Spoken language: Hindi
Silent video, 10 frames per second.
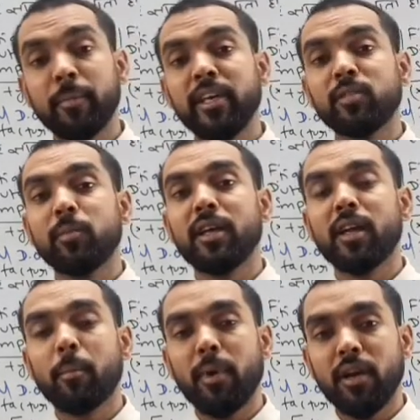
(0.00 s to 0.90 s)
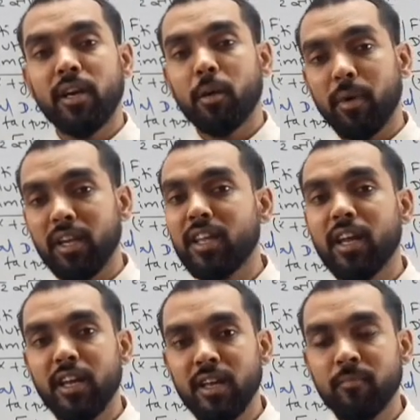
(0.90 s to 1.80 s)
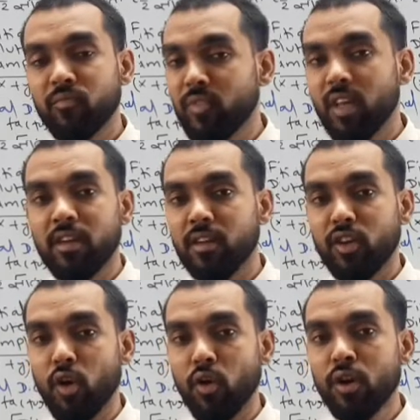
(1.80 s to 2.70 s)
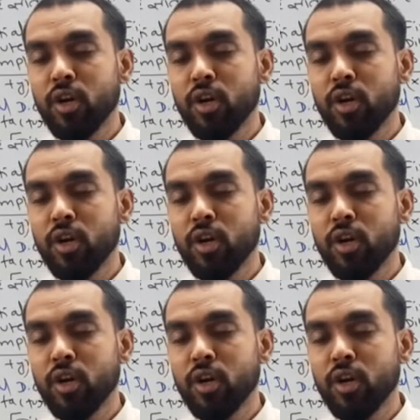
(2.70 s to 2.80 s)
20 मिलीग्राम पर लीटर बनी रहेगी नहीं क्यों